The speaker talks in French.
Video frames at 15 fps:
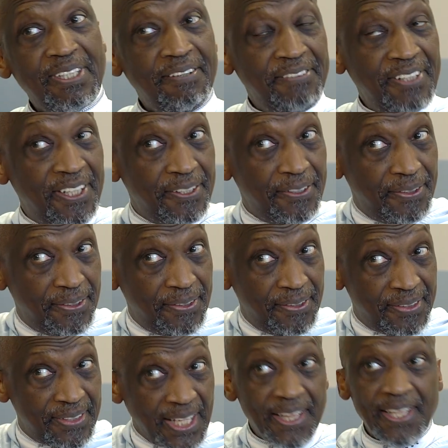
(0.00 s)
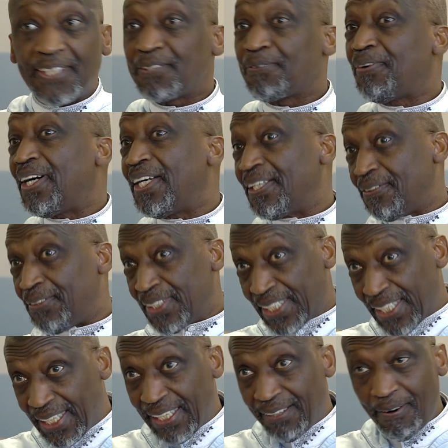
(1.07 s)
ça vient d'Allah subhanahu wa
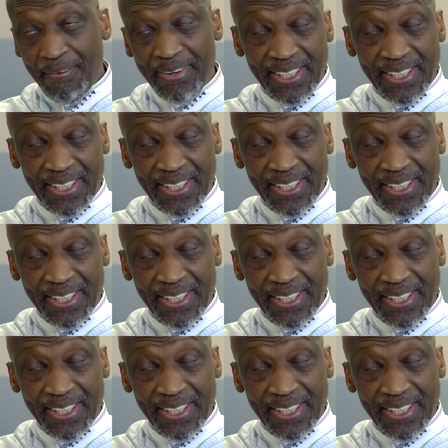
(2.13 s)
ta'ala.